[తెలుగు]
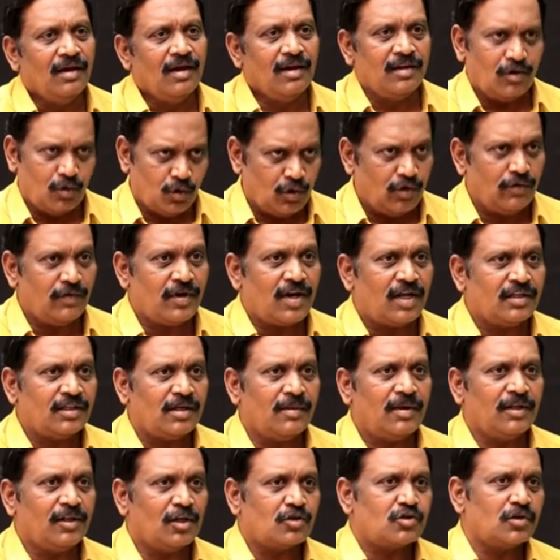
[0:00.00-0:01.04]
ఈయన
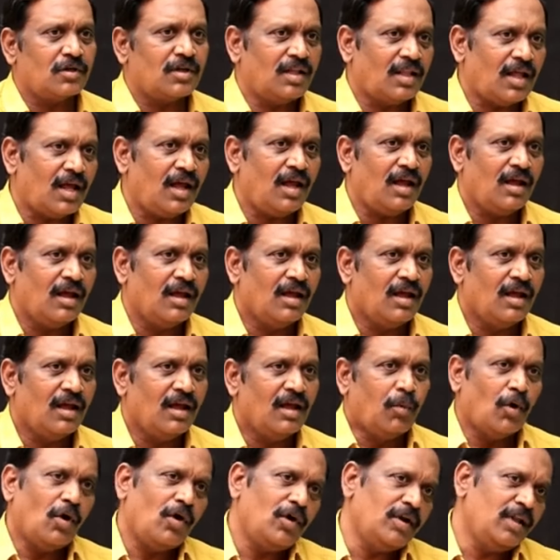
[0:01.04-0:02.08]
రుగివరాజ్యం అధ్యక్షుడు కదా
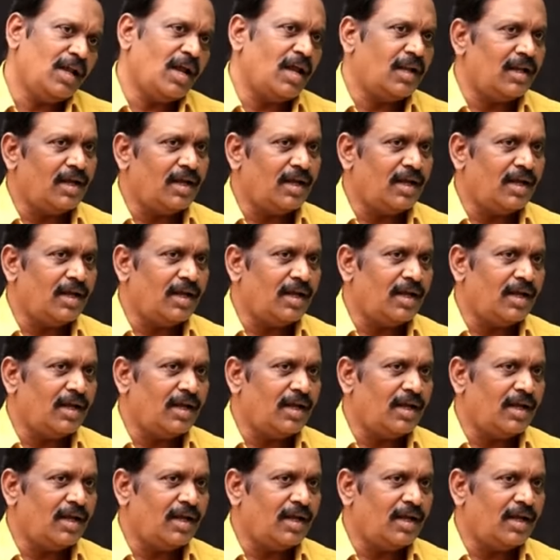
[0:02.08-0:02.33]
పోనీ